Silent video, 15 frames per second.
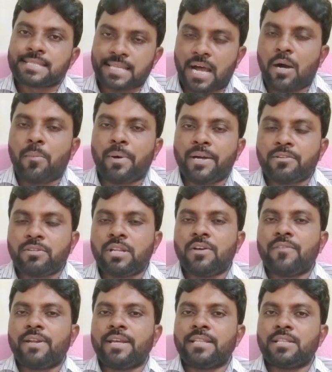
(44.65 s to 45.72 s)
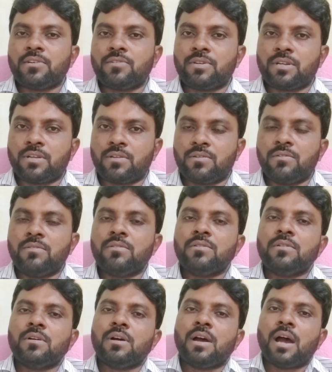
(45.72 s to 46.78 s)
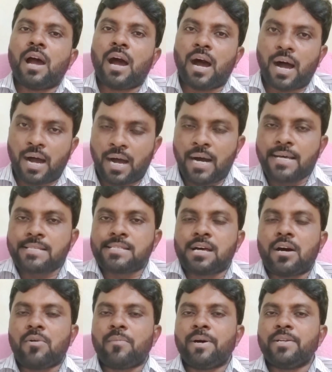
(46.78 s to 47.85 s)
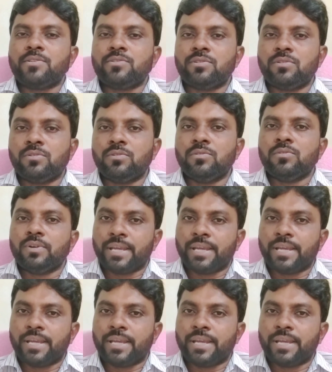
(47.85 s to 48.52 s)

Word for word: సామాన్యులు ఎవరైతే ఉంటారో ఆ సామాన్యులు